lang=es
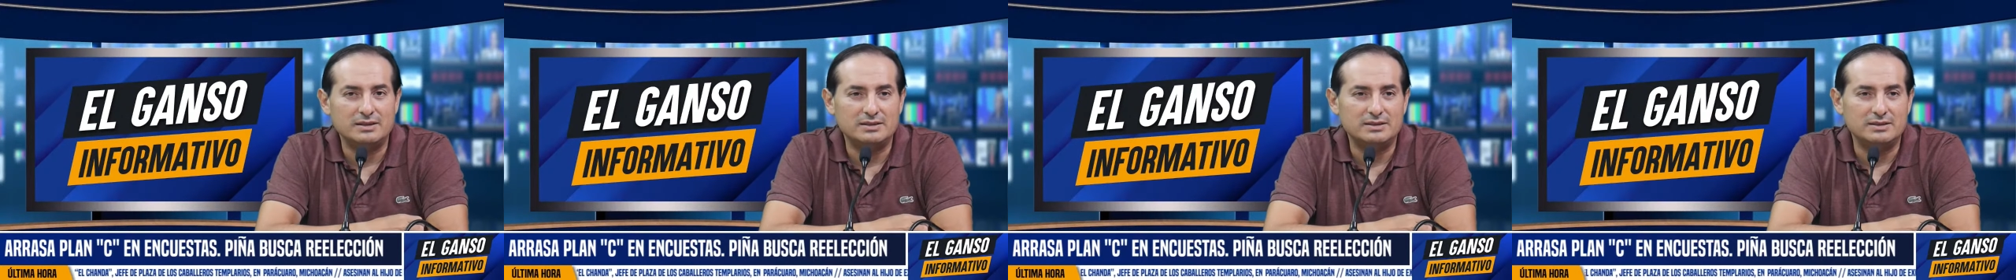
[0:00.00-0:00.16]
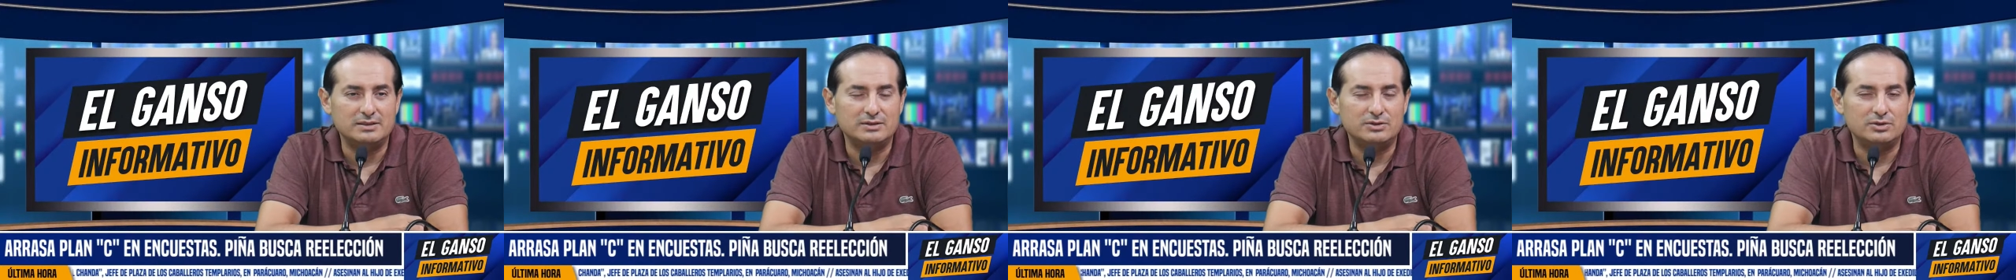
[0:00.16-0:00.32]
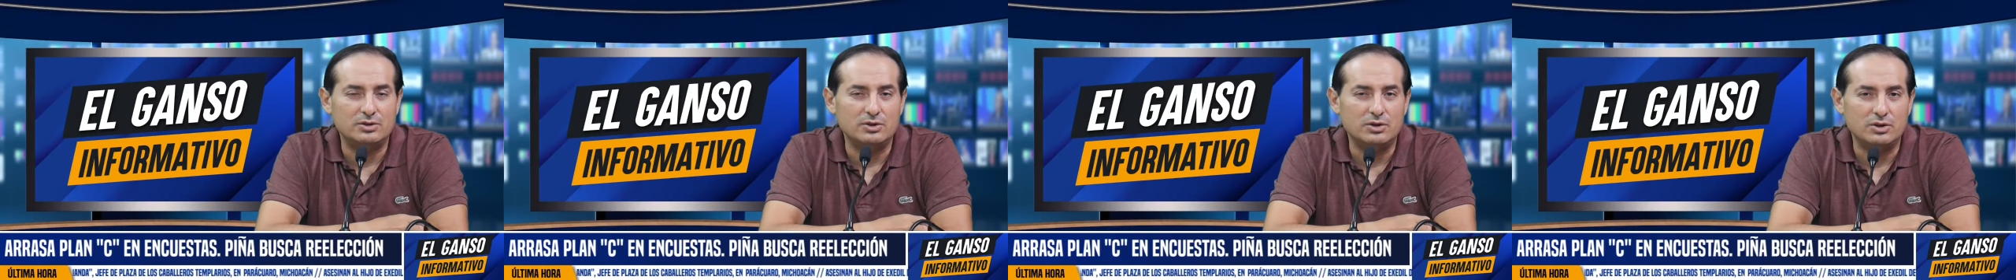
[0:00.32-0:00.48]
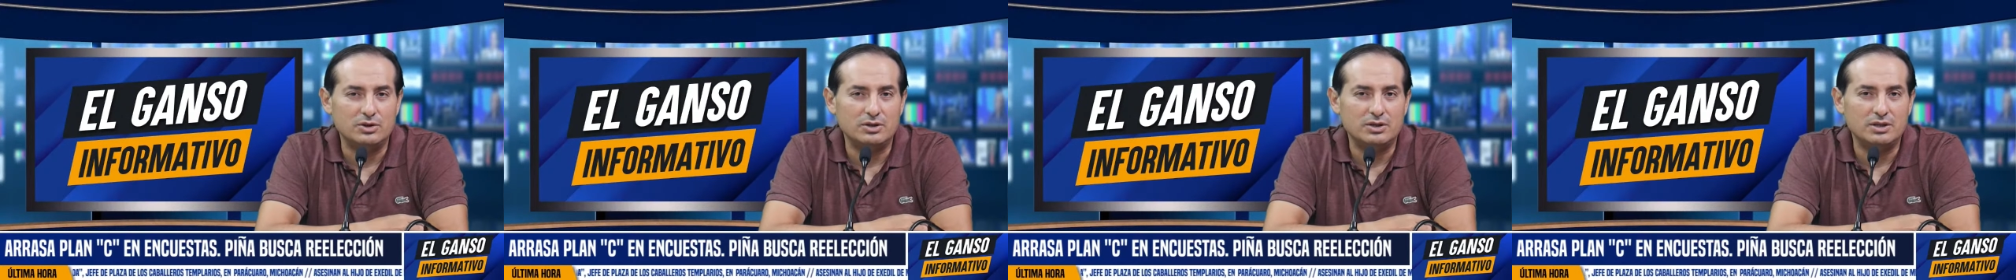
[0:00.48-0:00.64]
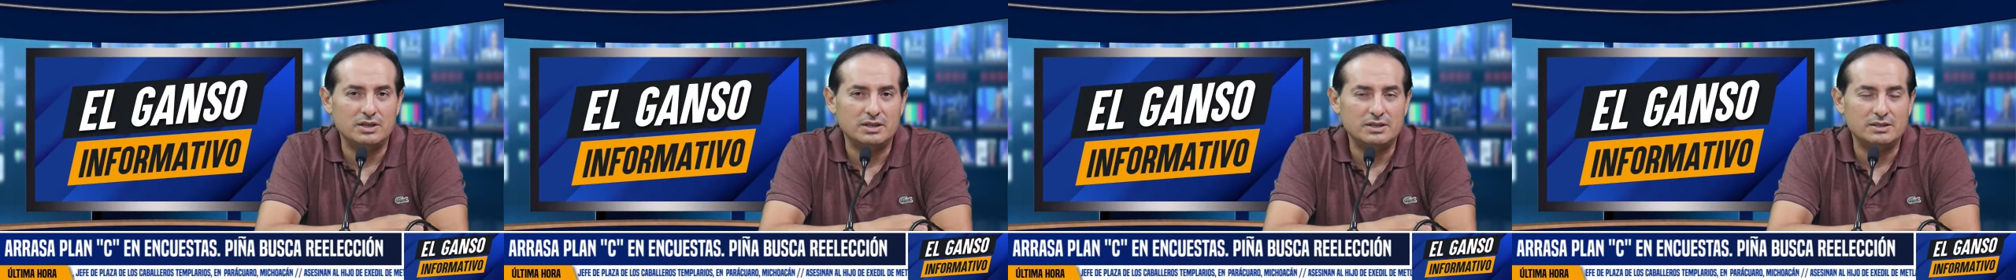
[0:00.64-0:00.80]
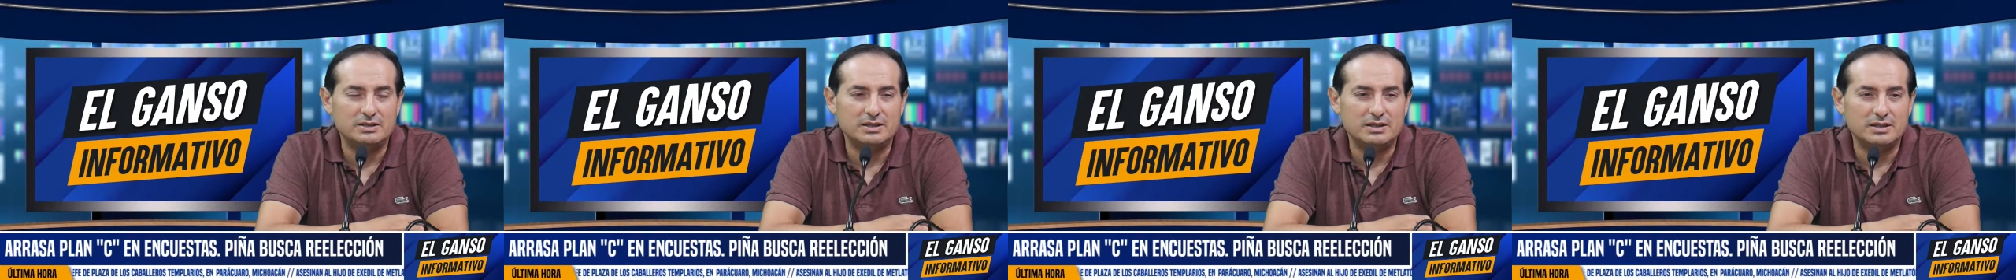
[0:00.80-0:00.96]

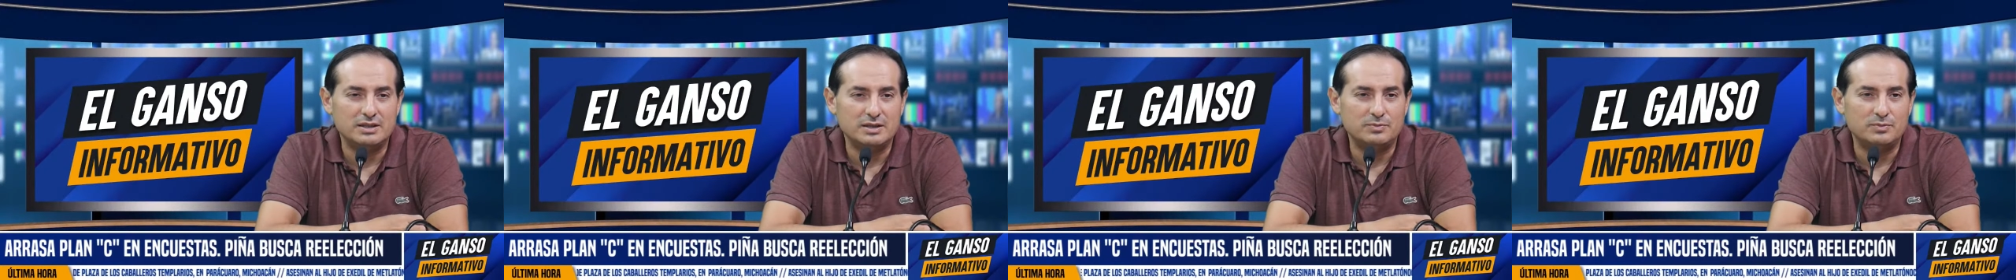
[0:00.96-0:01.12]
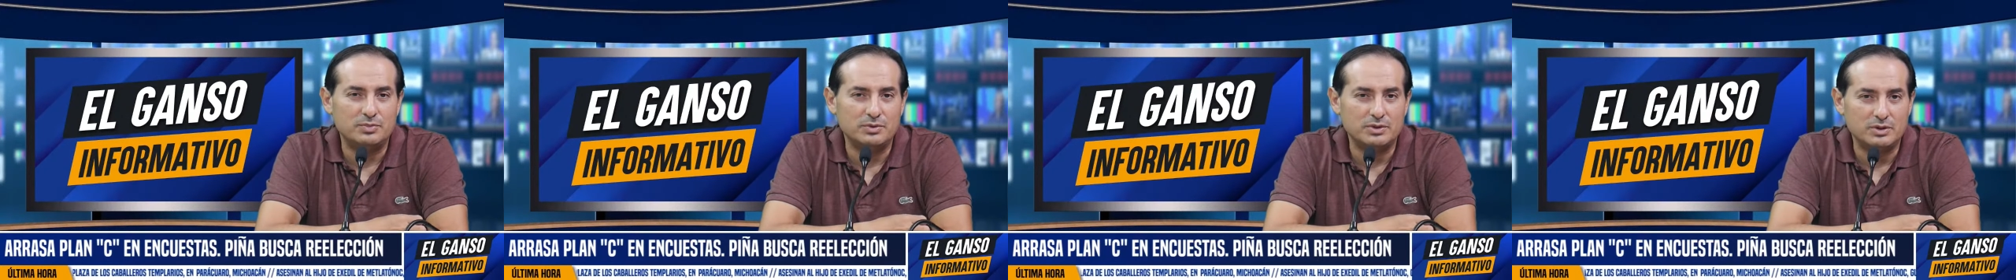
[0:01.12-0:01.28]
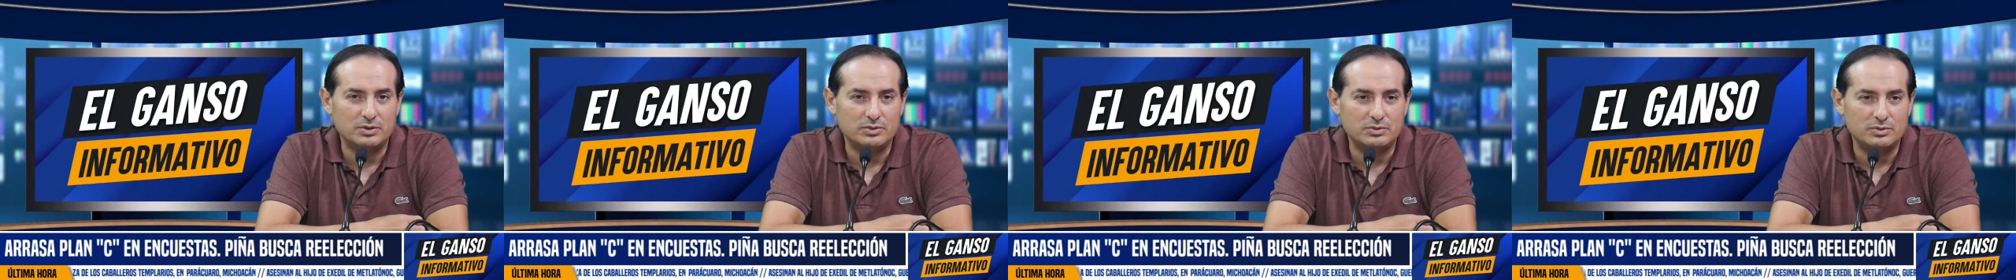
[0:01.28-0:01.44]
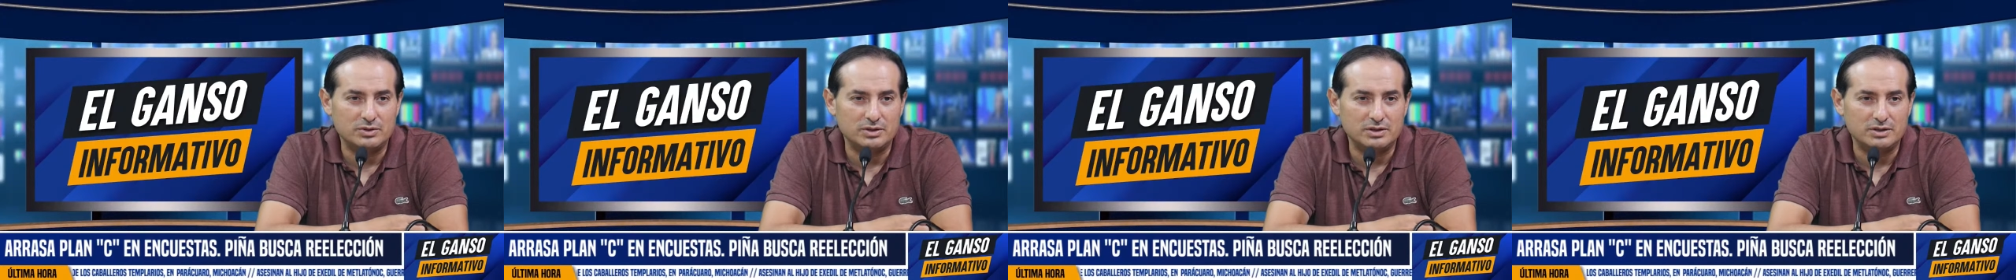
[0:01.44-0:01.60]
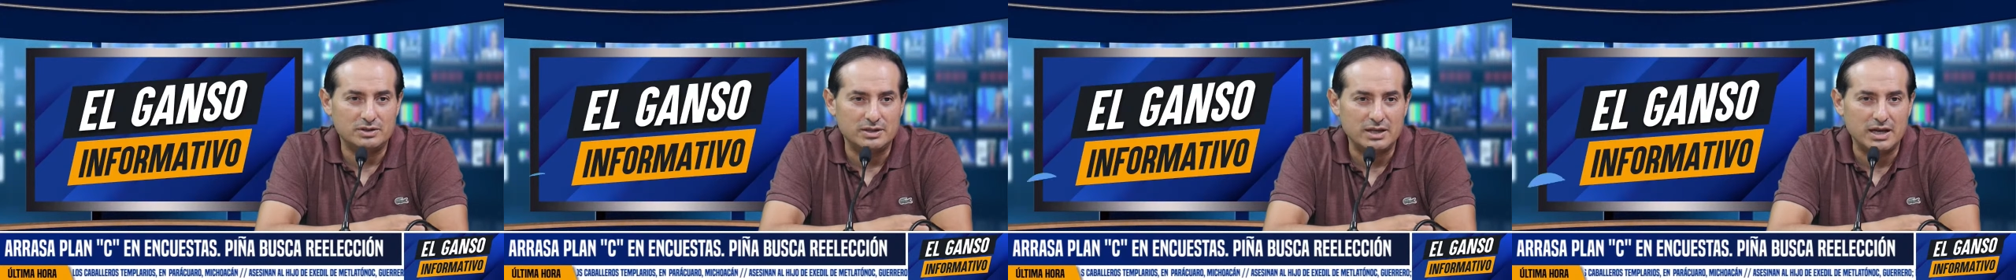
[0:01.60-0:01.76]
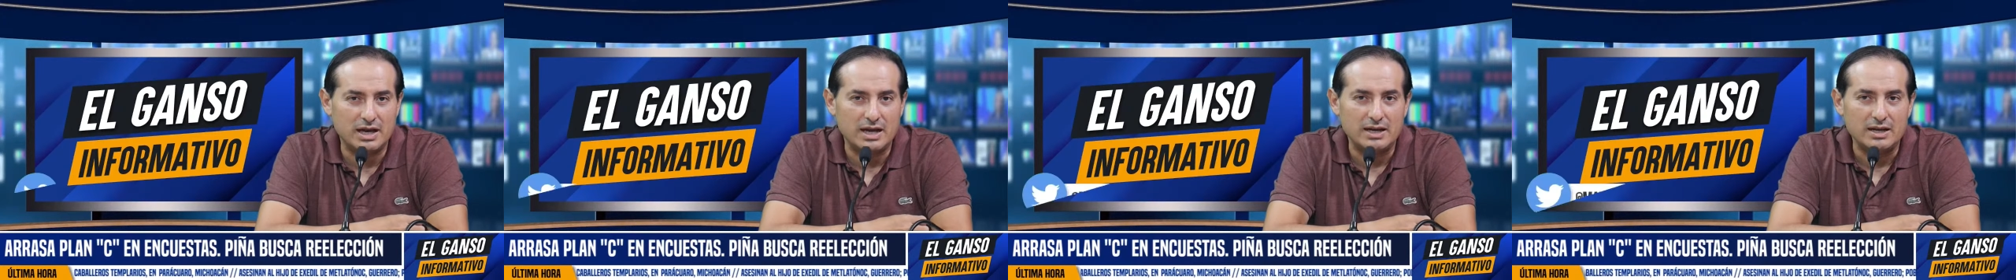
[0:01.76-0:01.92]
decisiones en el Poder
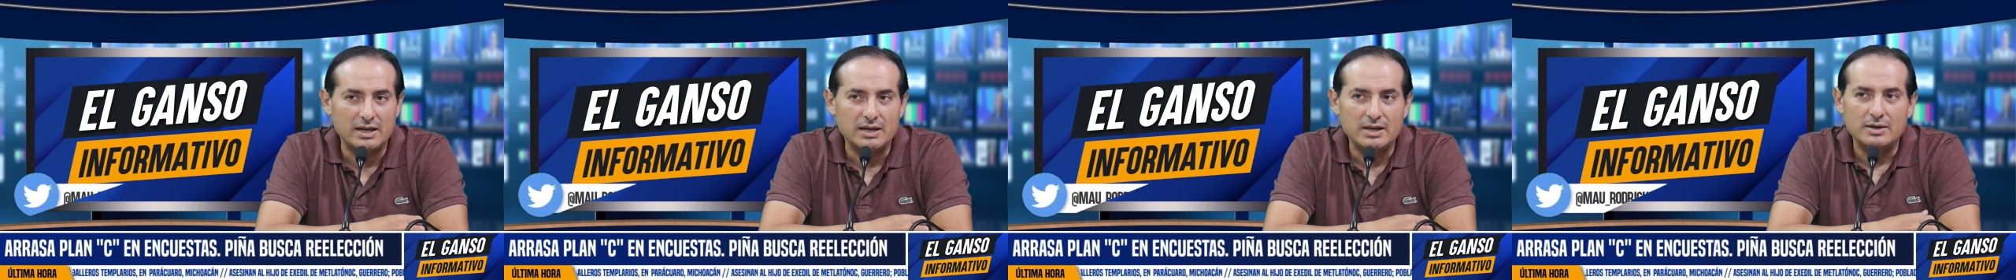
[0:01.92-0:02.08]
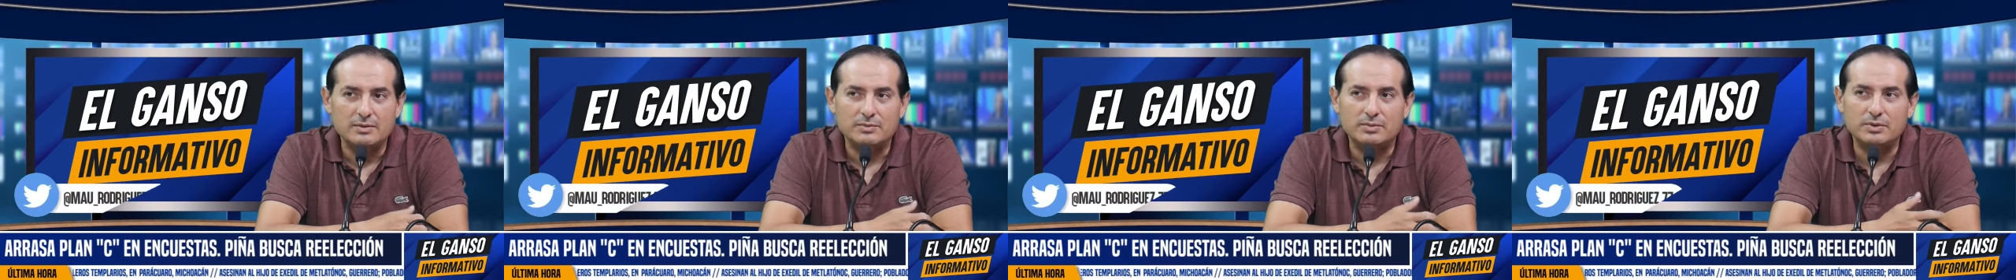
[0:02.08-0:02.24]
Judicial,